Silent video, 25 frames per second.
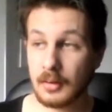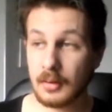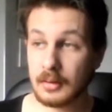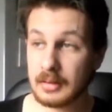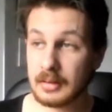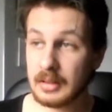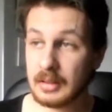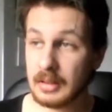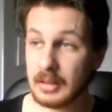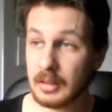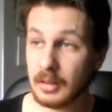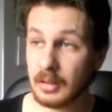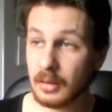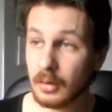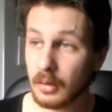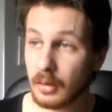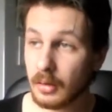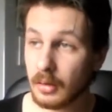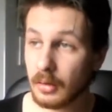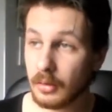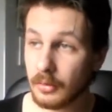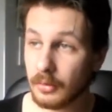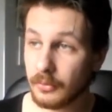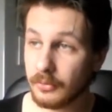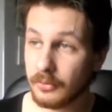qui
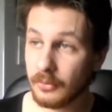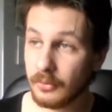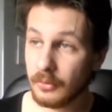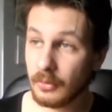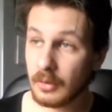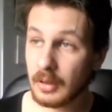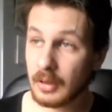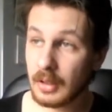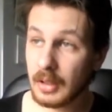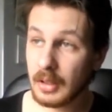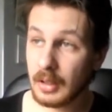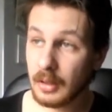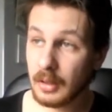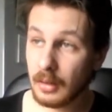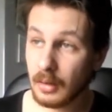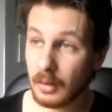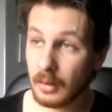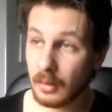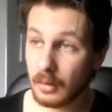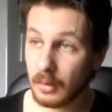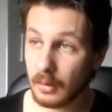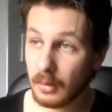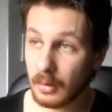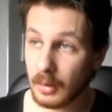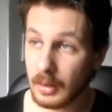euh, fera
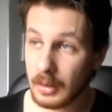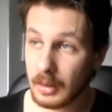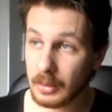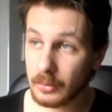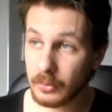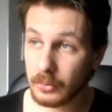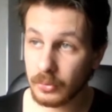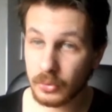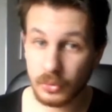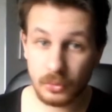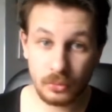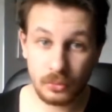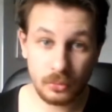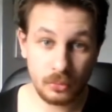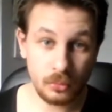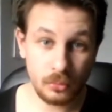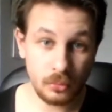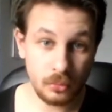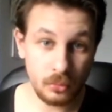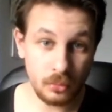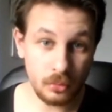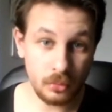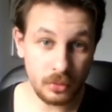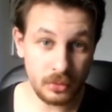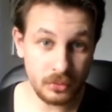euh, allusion
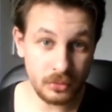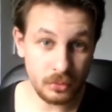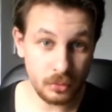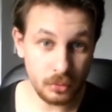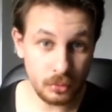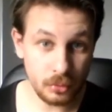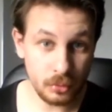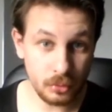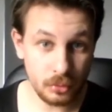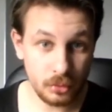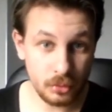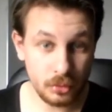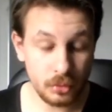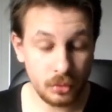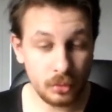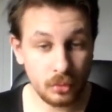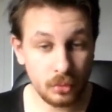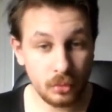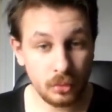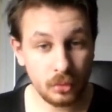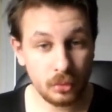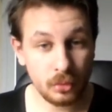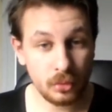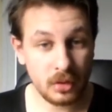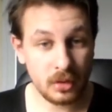aux réseaux
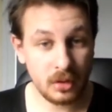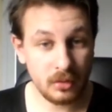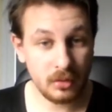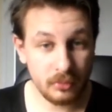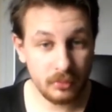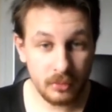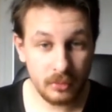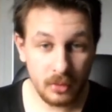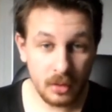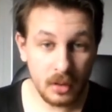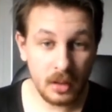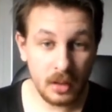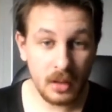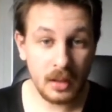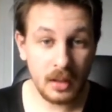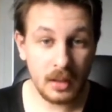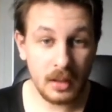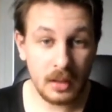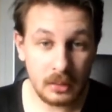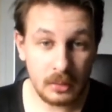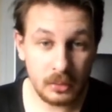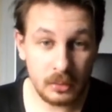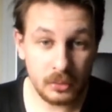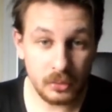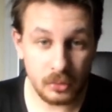sociaux, qui fera
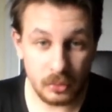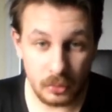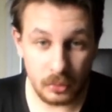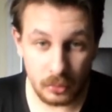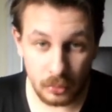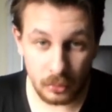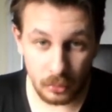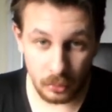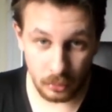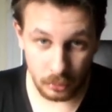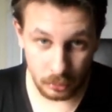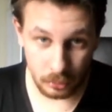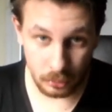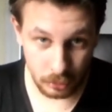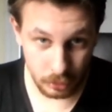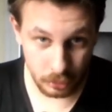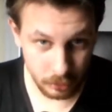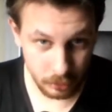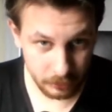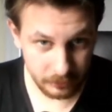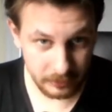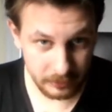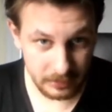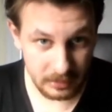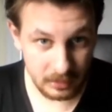allusion aux
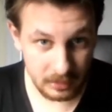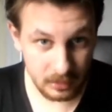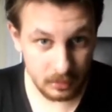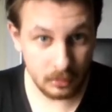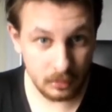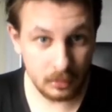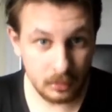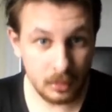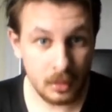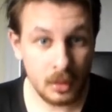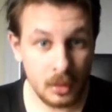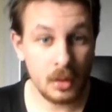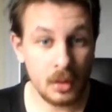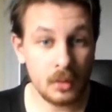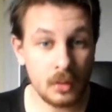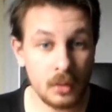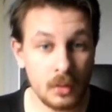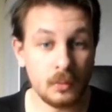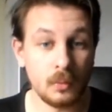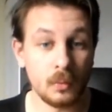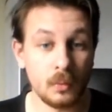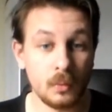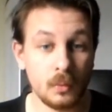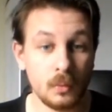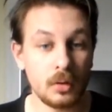jeux vidéo.
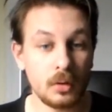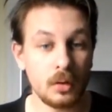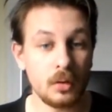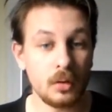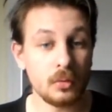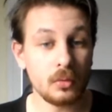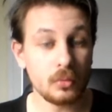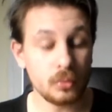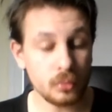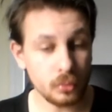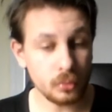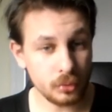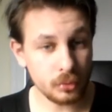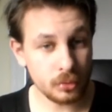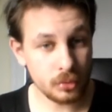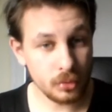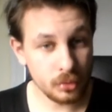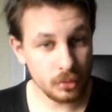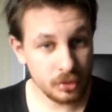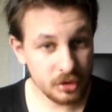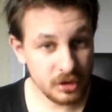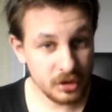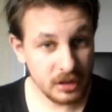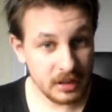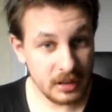Donc tout ce
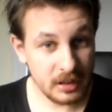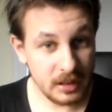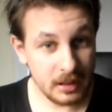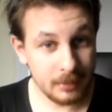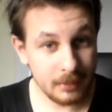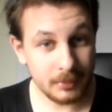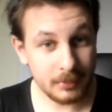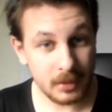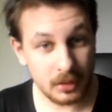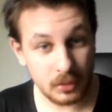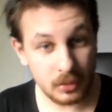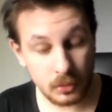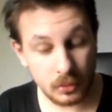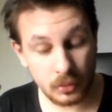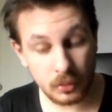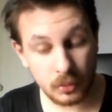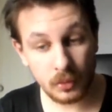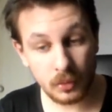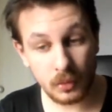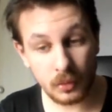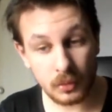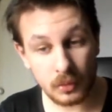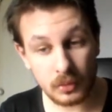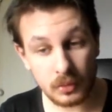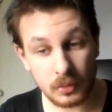que je dirai, bien
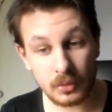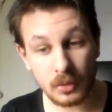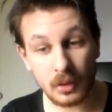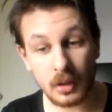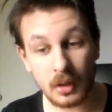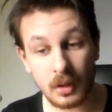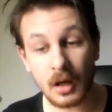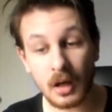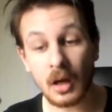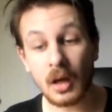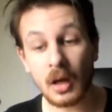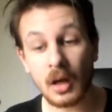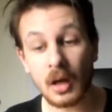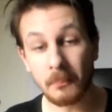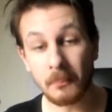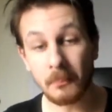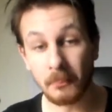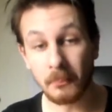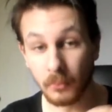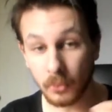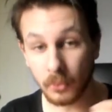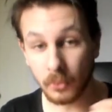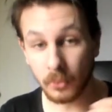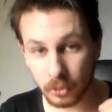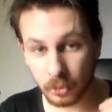sûr, sera
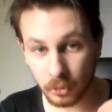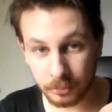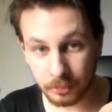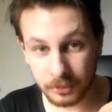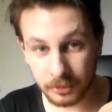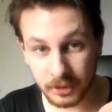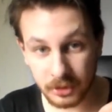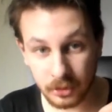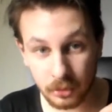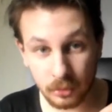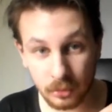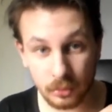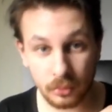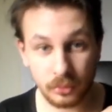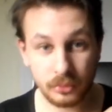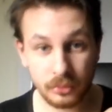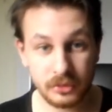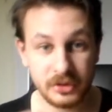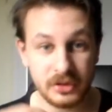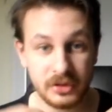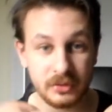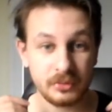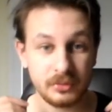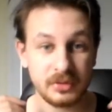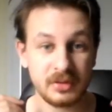mon opinion.
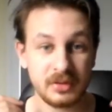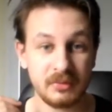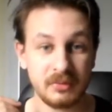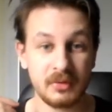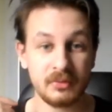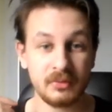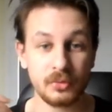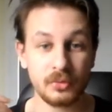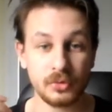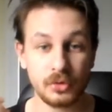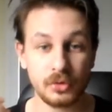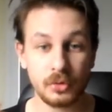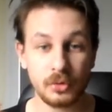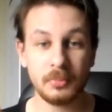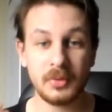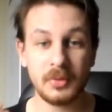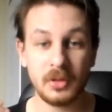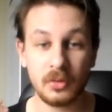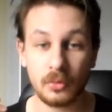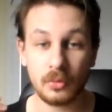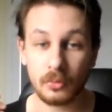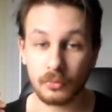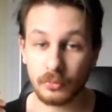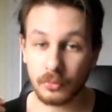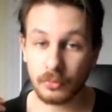Si vous avez vos
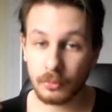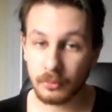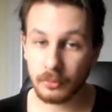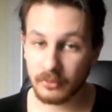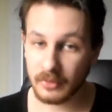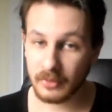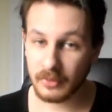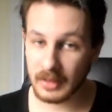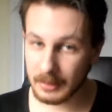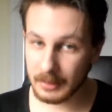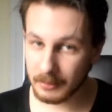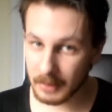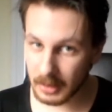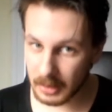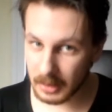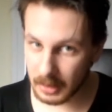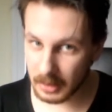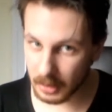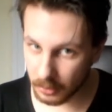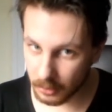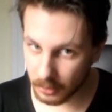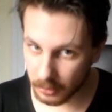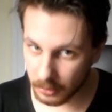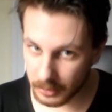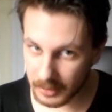opinions, vous pouvez les marquer
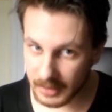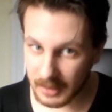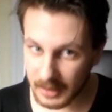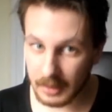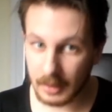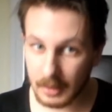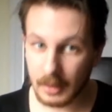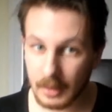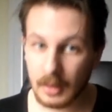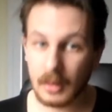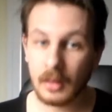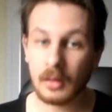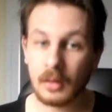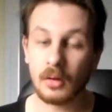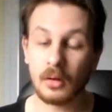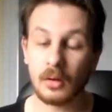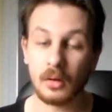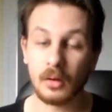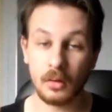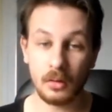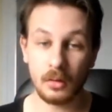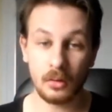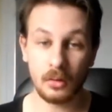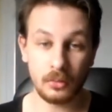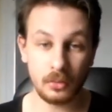en lien
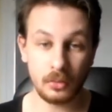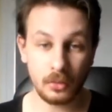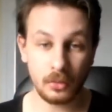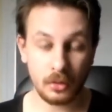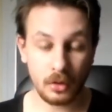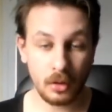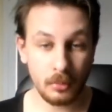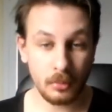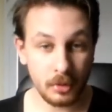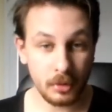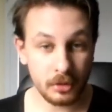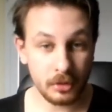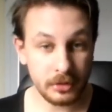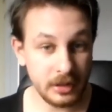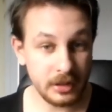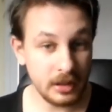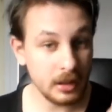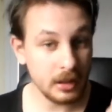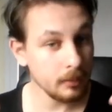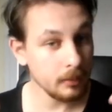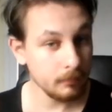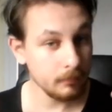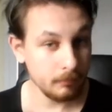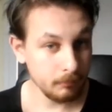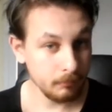euh, de
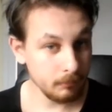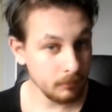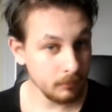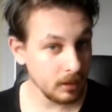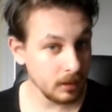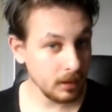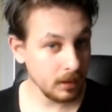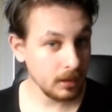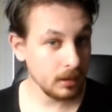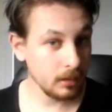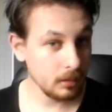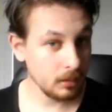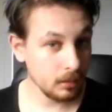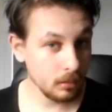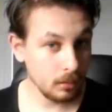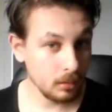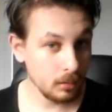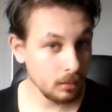commentaires, mais